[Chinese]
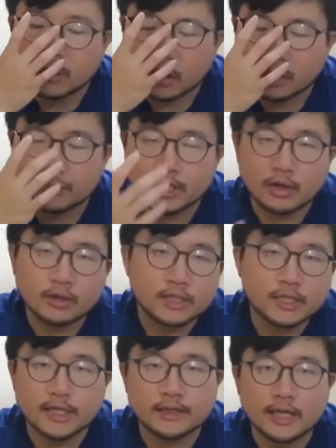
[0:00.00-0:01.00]
啊比较
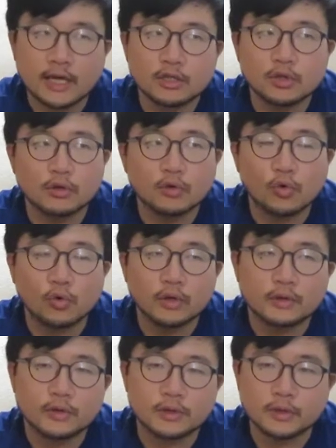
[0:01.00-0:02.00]
简单这种火，
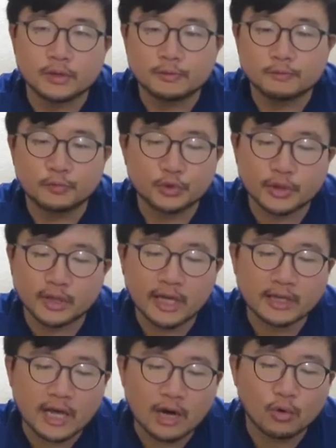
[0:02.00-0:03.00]
你不需要
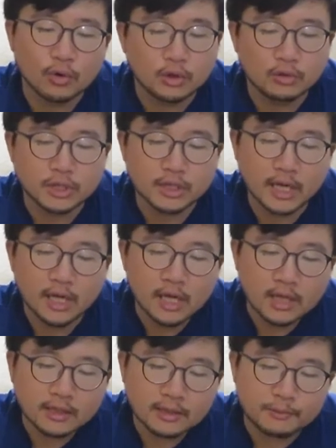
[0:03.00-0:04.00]
太大火的东西。那
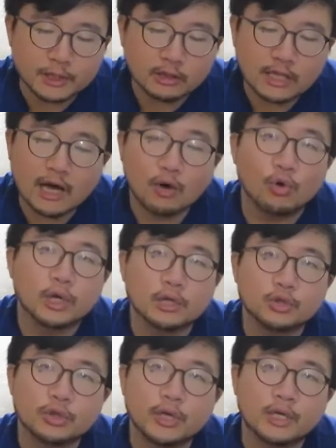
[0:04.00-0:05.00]
比较大火可
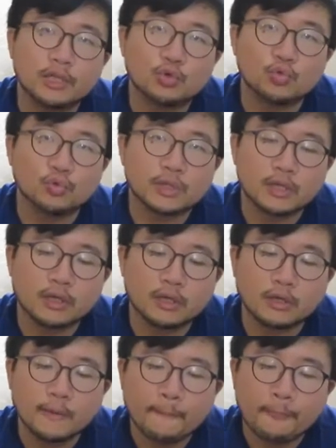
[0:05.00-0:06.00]
能就可以煮这
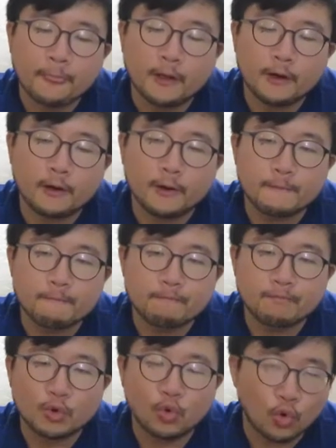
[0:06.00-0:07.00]
个嗯
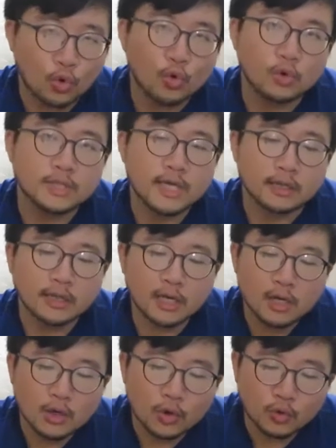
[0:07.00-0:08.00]
火锅这样。
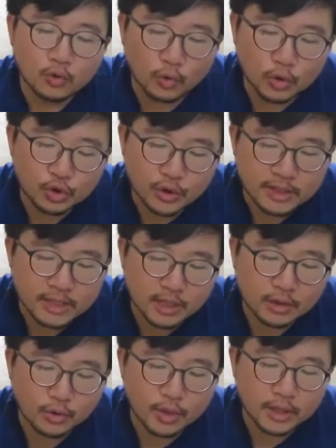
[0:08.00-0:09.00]
那我选这
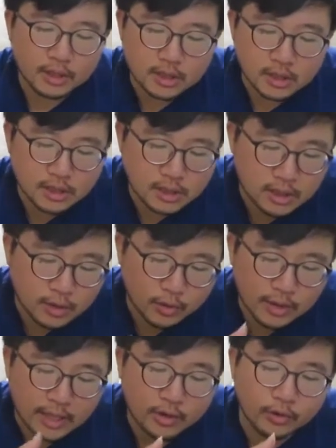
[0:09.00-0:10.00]
个的原因其实是因
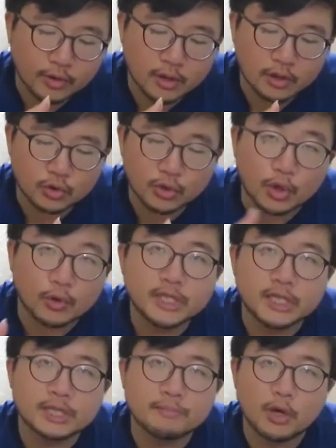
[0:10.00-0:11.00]
为它有一个，就是有一
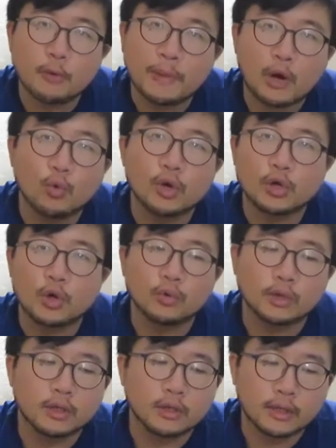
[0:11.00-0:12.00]
些是没有保温功
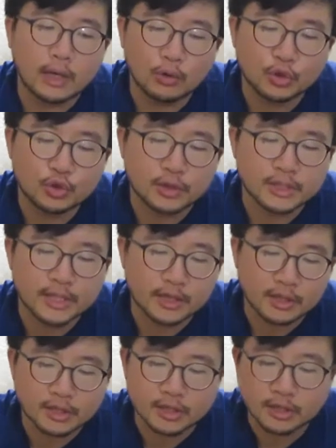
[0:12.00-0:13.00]
能，的，然后我选
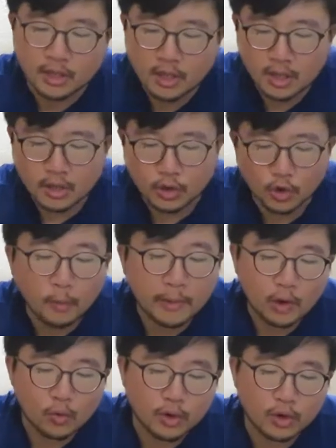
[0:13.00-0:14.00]
这个是有
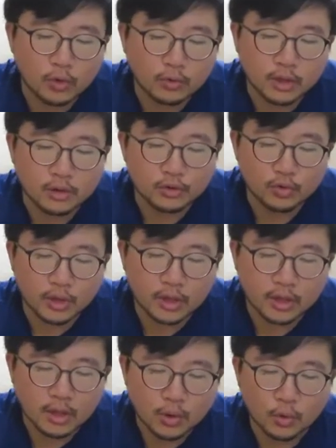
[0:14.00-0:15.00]
保温功能，所
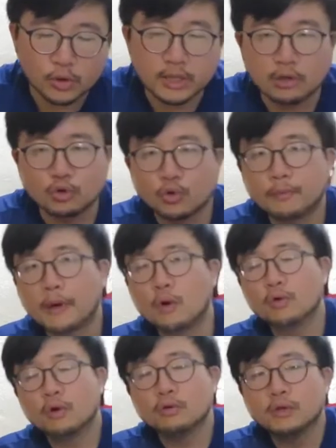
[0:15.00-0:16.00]
以我想说保
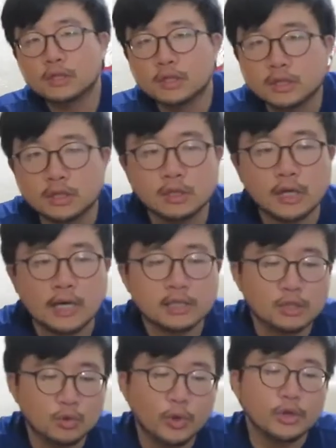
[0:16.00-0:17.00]
温功能其实还
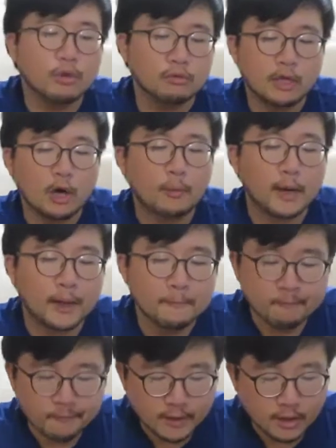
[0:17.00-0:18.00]
是会用到吧。
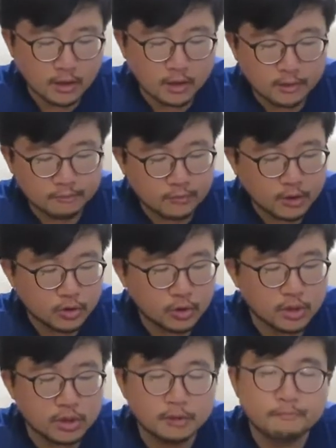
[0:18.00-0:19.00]
嗯，
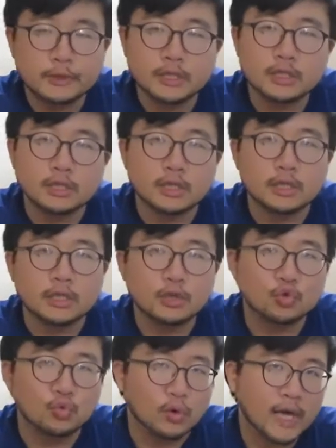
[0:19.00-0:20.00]
就是毕竟你你
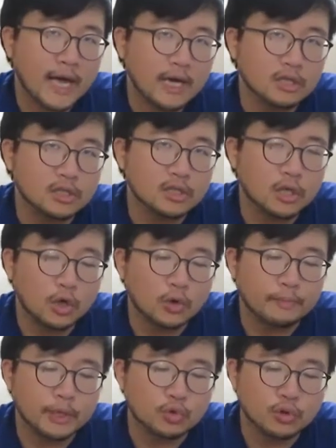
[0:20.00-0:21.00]
煮开了之
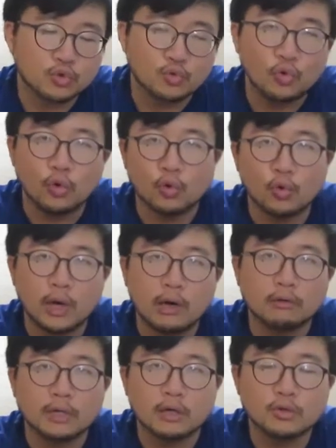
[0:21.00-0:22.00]
后，比如说煮火锅
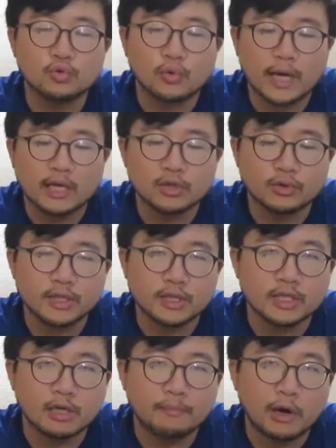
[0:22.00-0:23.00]
好，然后煮开了之后你可
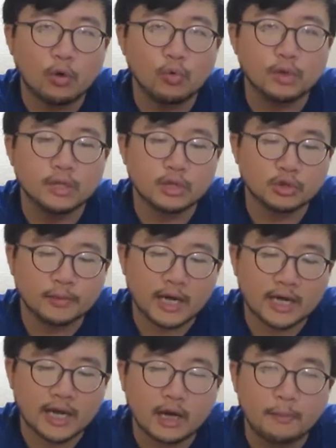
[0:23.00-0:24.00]
能要保温，那你就
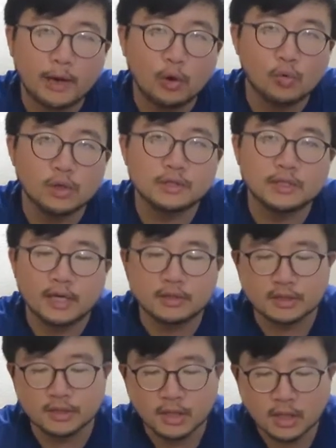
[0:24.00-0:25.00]
把它开到保温这样
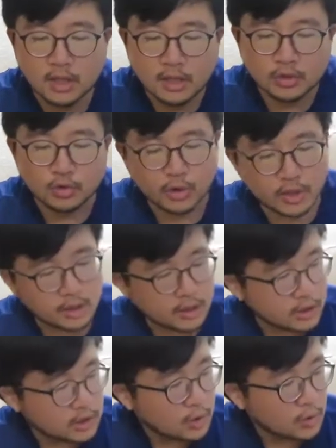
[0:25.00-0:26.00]
子。所以
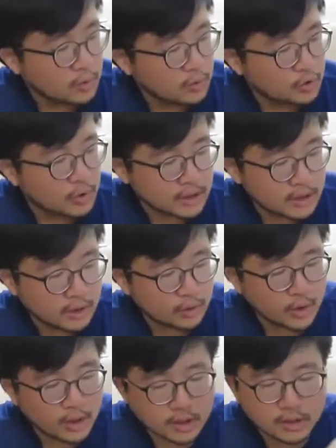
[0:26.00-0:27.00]
那时候选这个
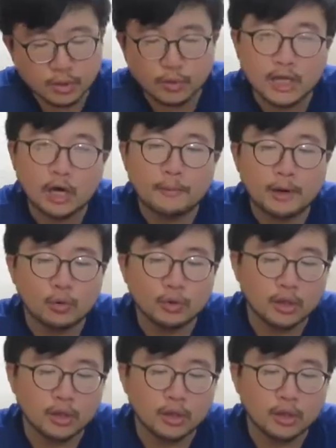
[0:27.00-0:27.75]
的原因是因为它有保温